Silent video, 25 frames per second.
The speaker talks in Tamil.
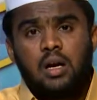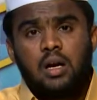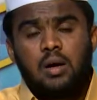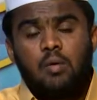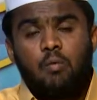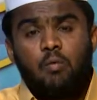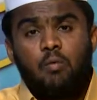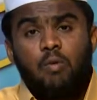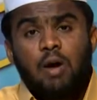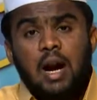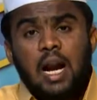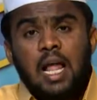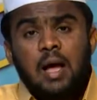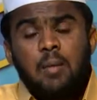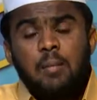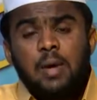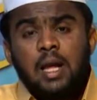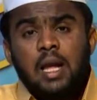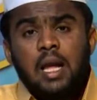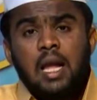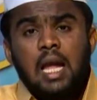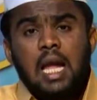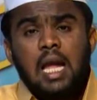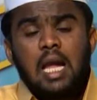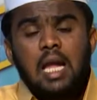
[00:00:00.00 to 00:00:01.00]

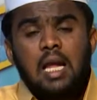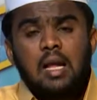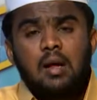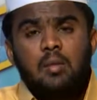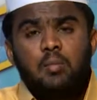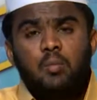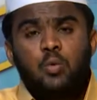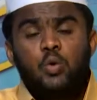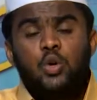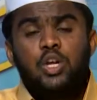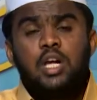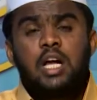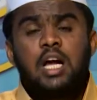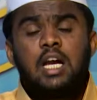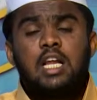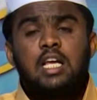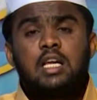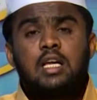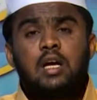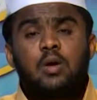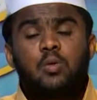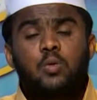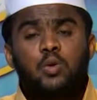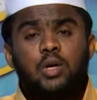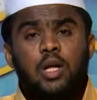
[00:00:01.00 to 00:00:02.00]
வளமையை
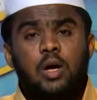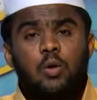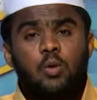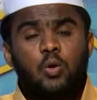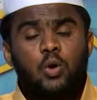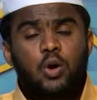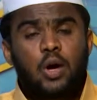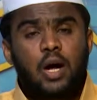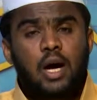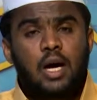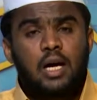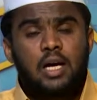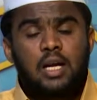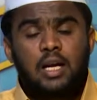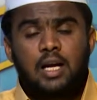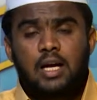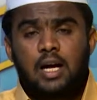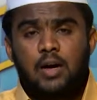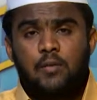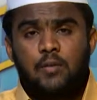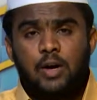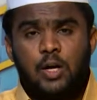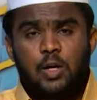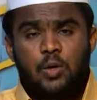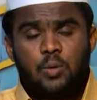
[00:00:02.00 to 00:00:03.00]
முறியடிக்கக்கூடிய ஒன்றாக இருக்க
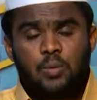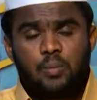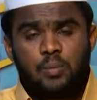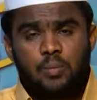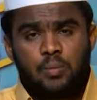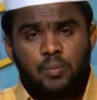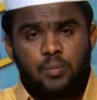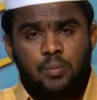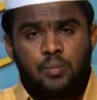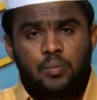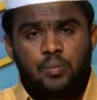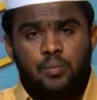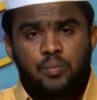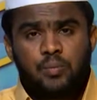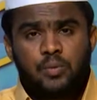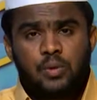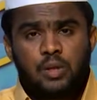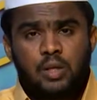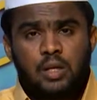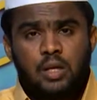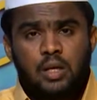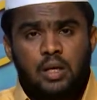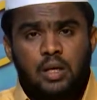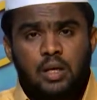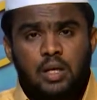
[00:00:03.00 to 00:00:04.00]
வேண்டும்
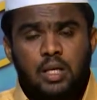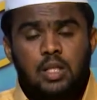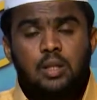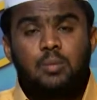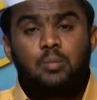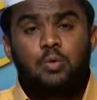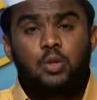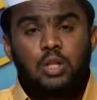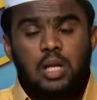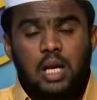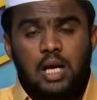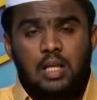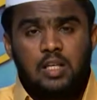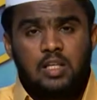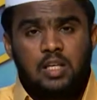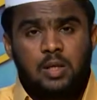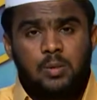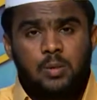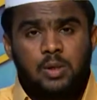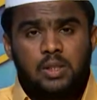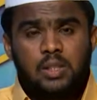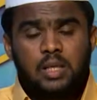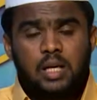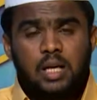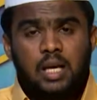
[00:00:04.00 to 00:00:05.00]
இது முதலாவது
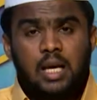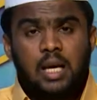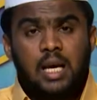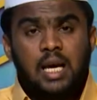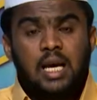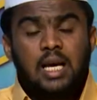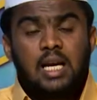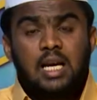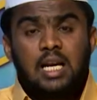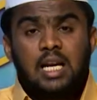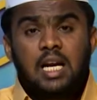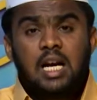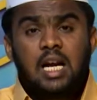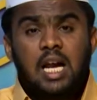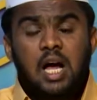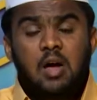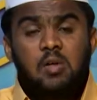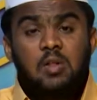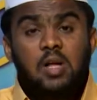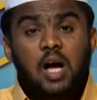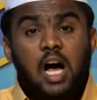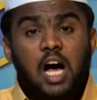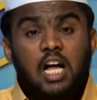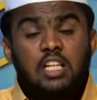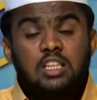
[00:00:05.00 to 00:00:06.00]
நிபந்தனை
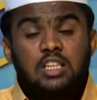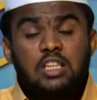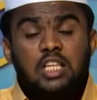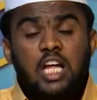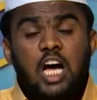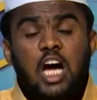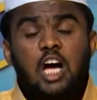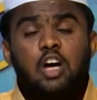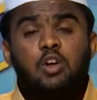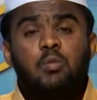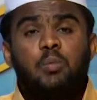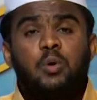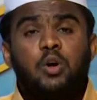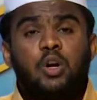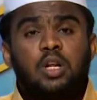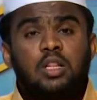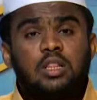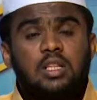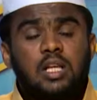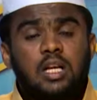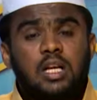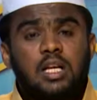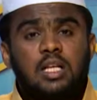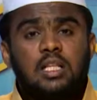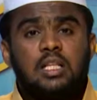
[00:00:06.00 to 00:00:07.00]
இரண்டாவது அல்லாஹின்
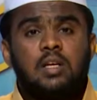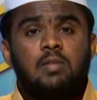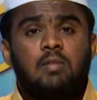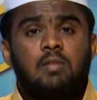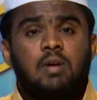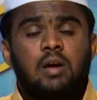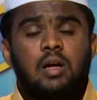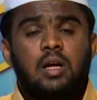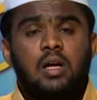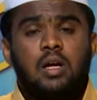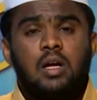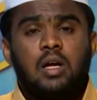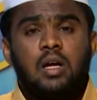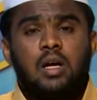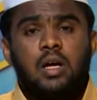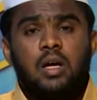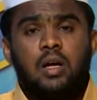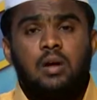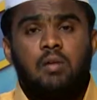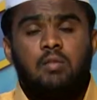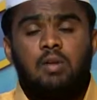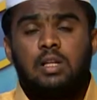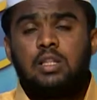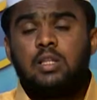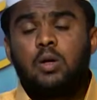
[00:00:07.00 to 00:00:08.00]
புறத்திலிருந்து
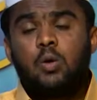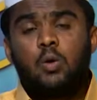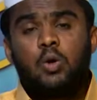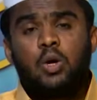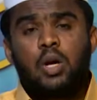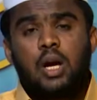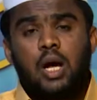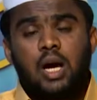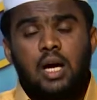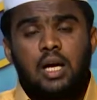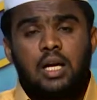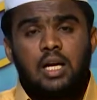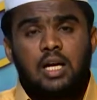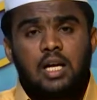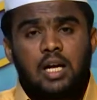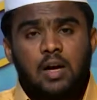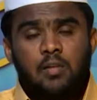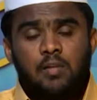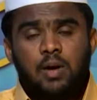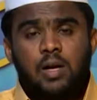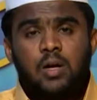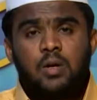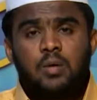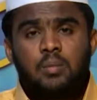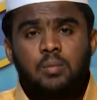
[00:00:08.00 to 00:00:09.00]
வந்த ஒன்றாக இருக்க
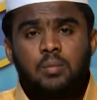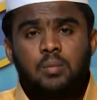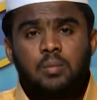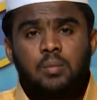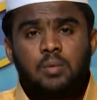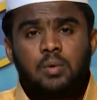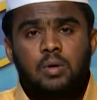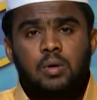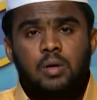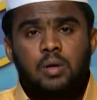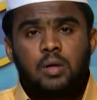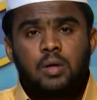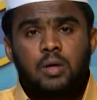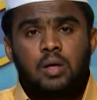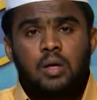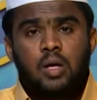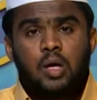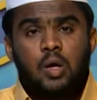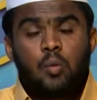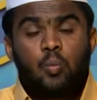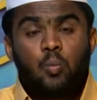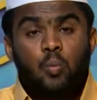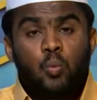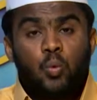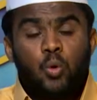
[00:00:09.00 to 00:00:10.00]
வேண்டும்
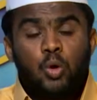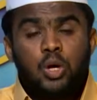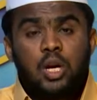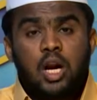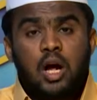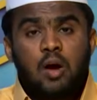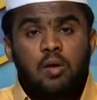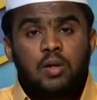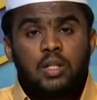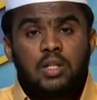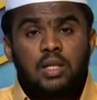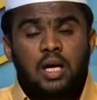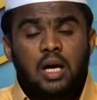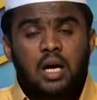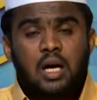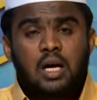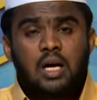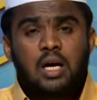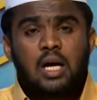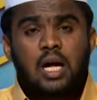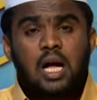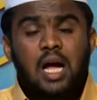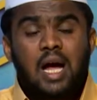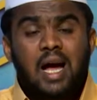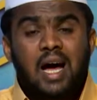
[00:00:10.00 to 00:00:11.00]
மூன்றாவதாக
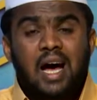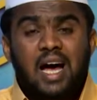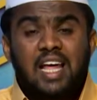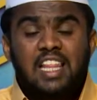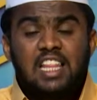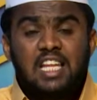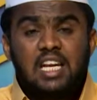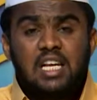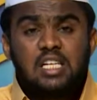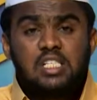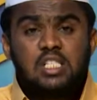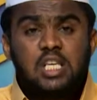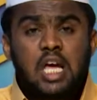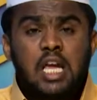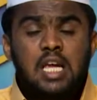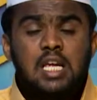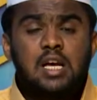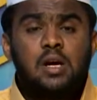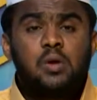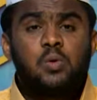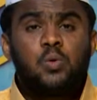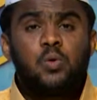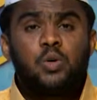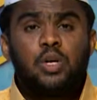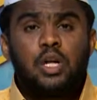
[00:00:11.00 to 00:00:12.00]
அதனை
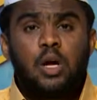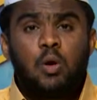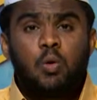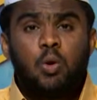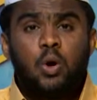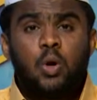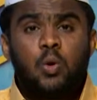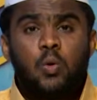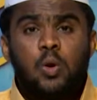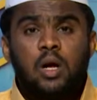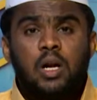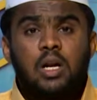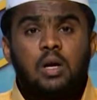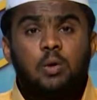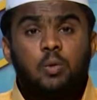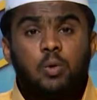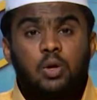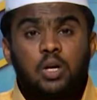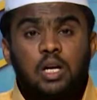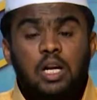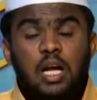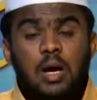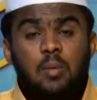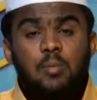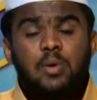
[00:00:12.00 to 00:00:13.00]
செய்யக்கூடிய ஒருவர் ஒரு
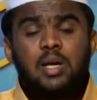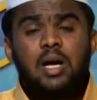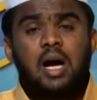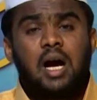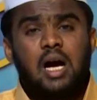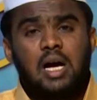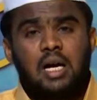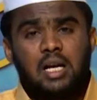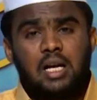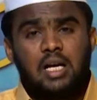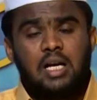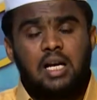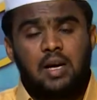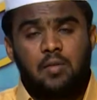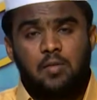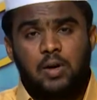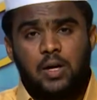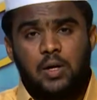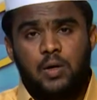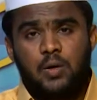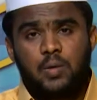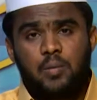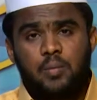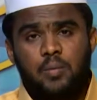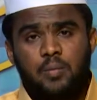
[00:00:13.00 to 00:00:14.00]
நபியாக இருக்க
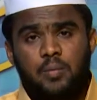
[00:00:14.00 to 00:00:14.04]
வேண்டும்